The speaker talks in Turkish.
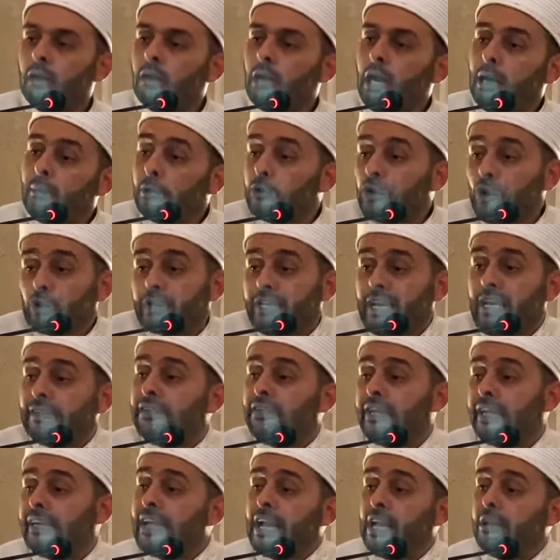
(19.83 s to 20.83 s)
Ama yok
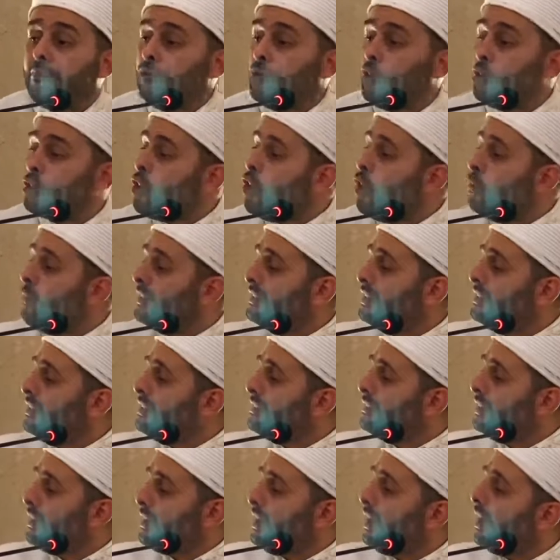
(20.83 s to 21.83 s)
kendine gelmiyor. Koma
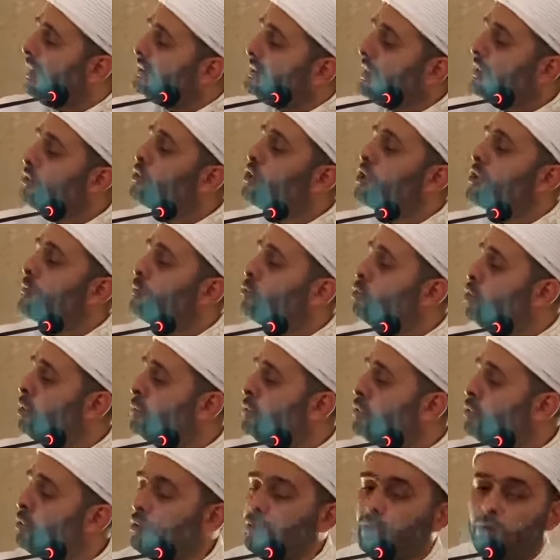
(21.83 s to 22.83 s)
dedikleri halden çıkmıyor
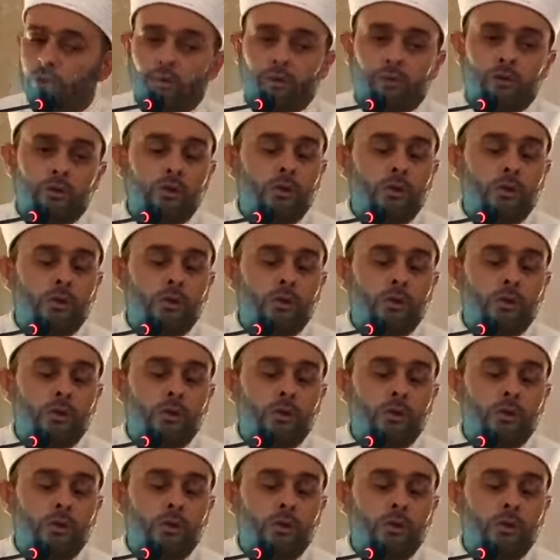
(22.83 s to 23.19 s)
bir türlü.